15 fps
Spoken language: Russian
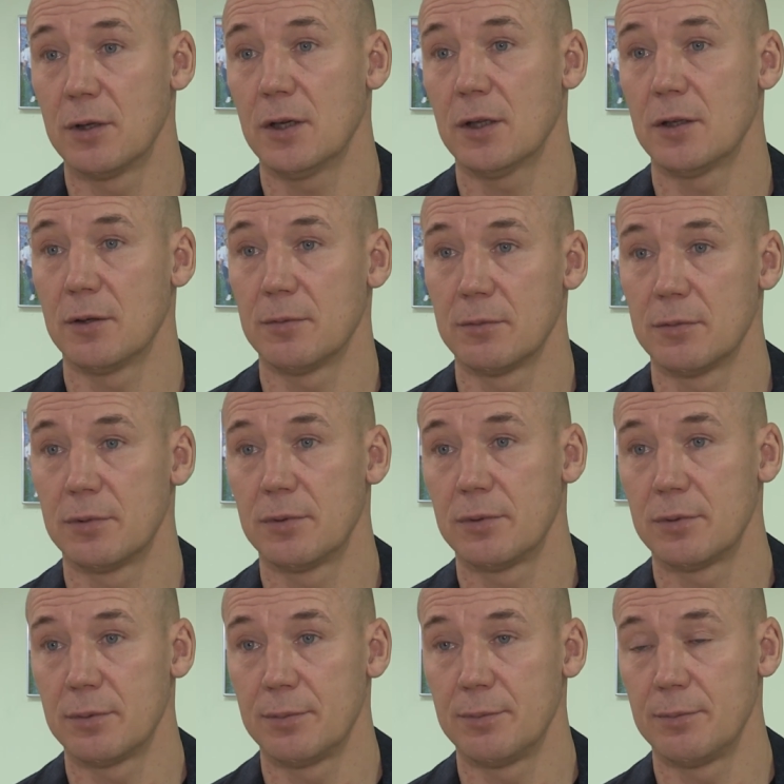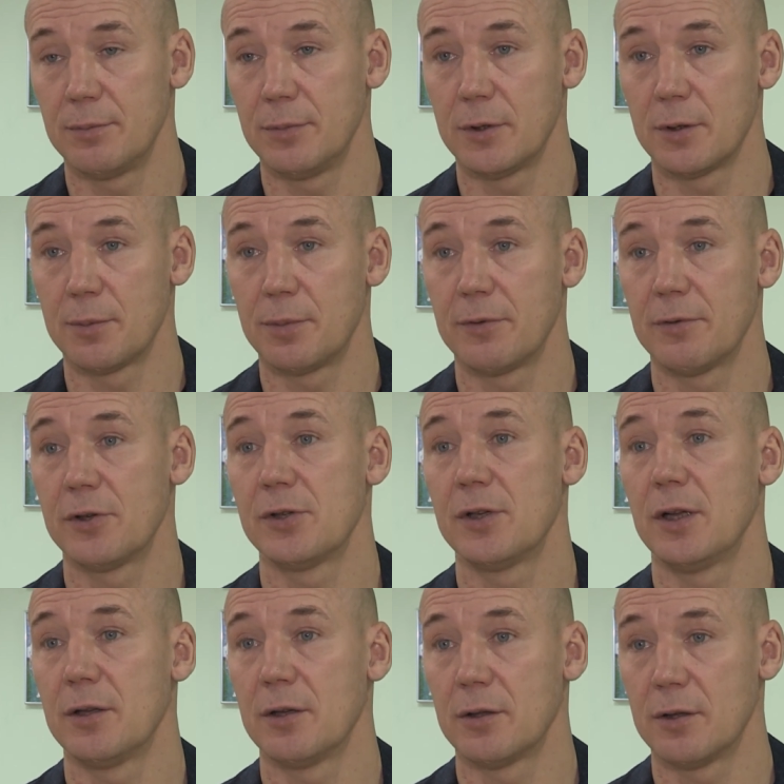да, там
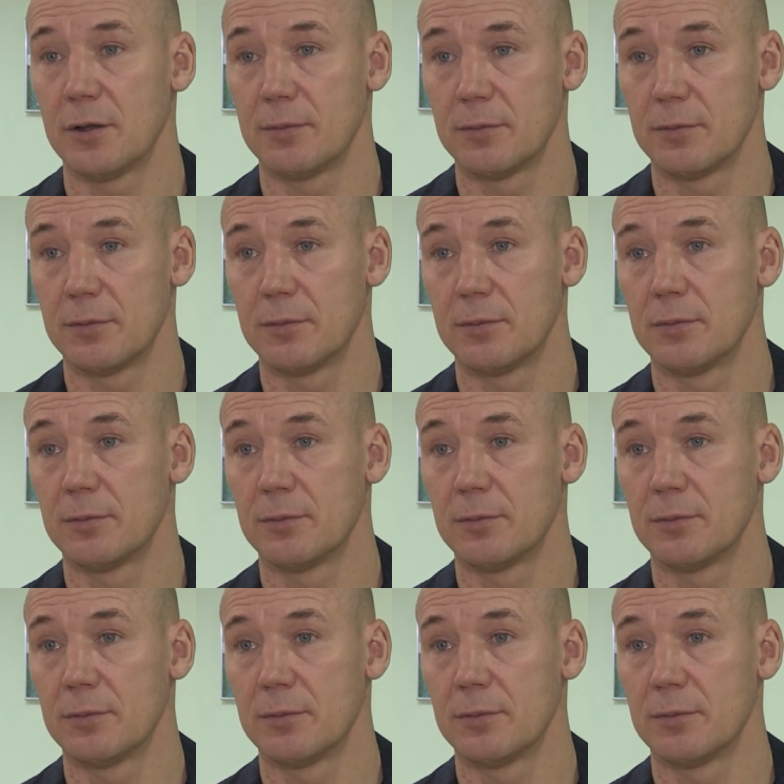микроповреждения, там